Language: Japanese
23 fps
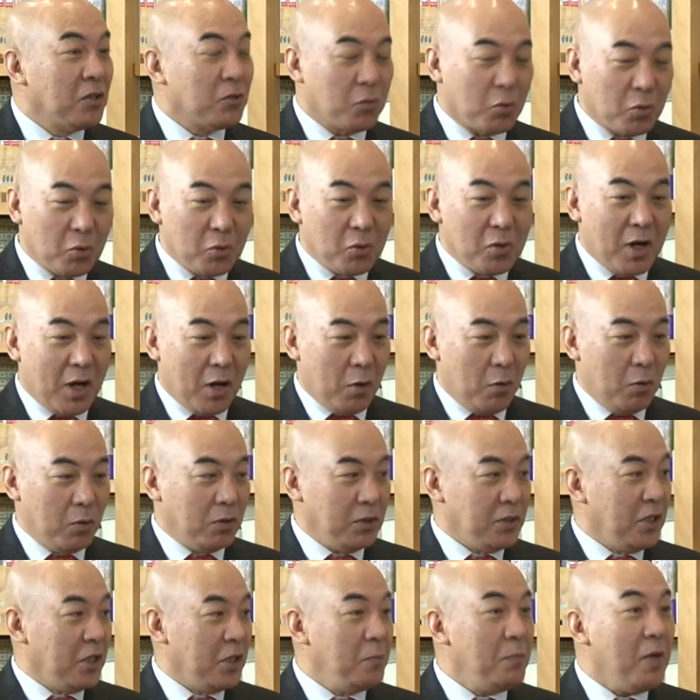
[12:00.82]
ところが
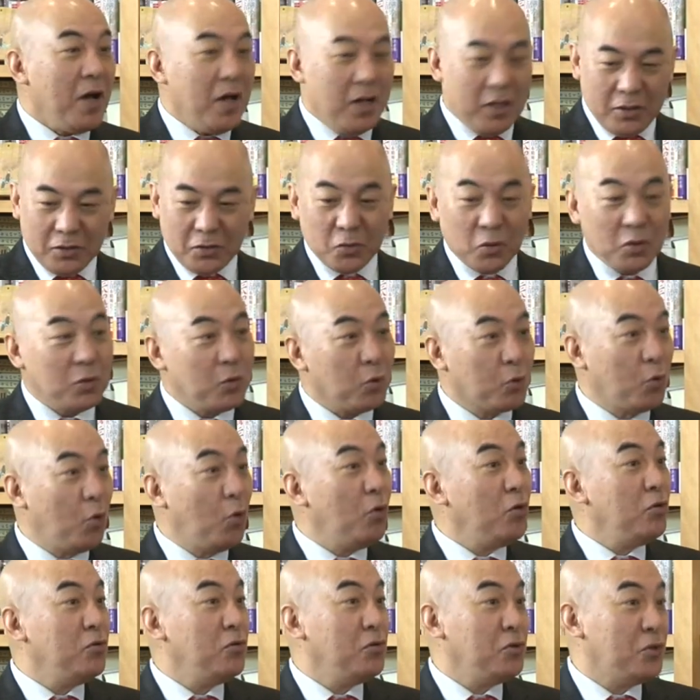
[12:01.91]
今それと
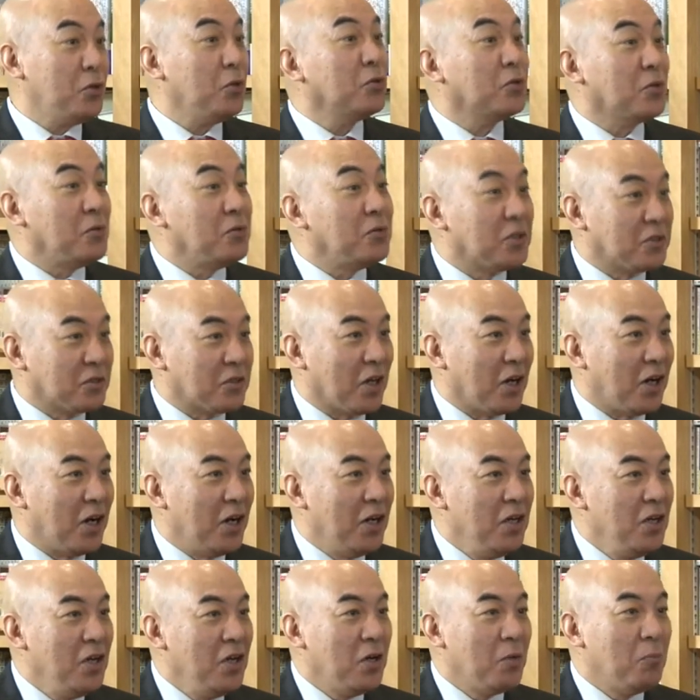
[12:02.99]
合流しようというんですから
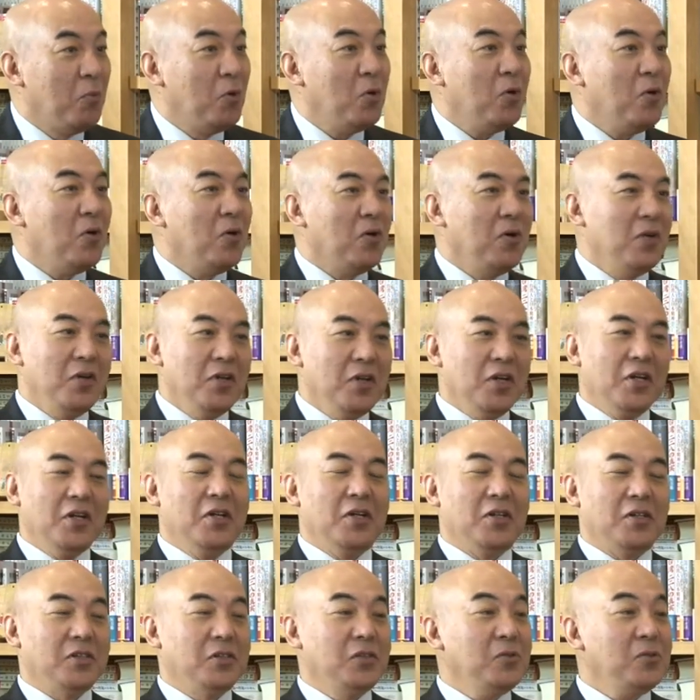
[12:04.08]
うも
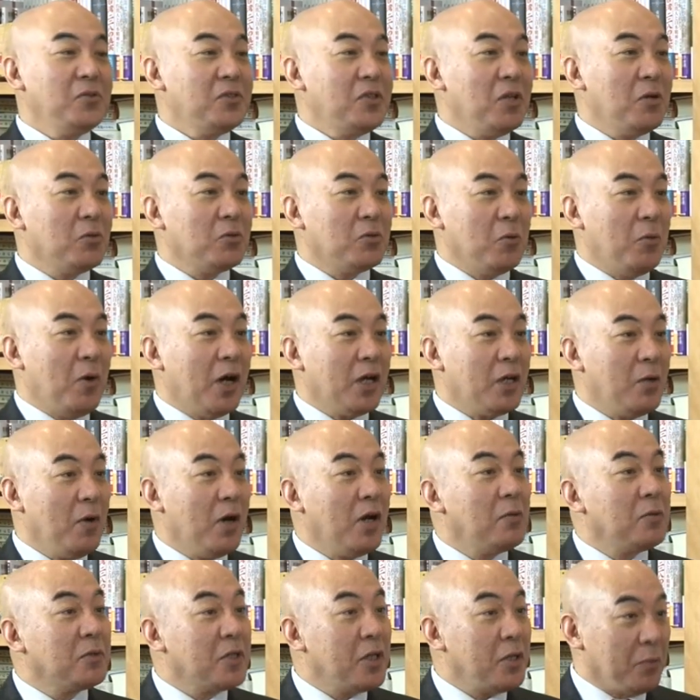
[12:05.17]
う言うてることはわけわか
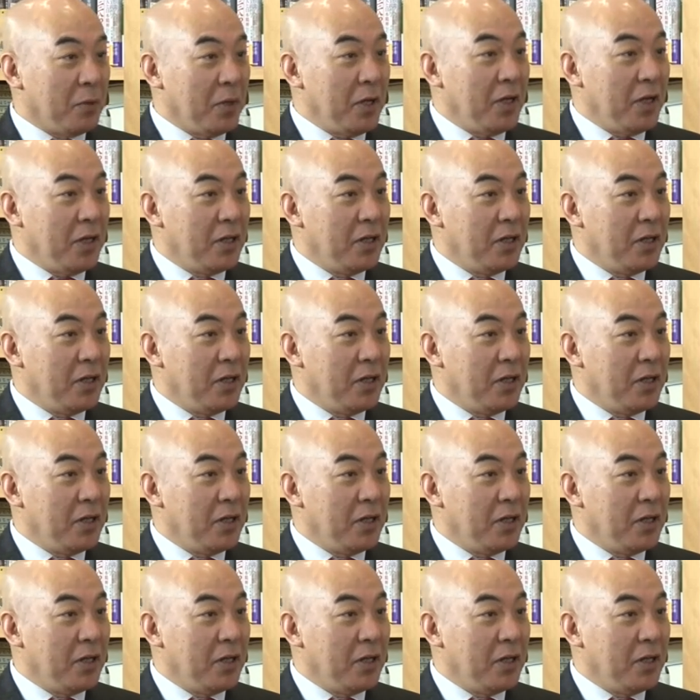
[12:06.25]
りませんよね。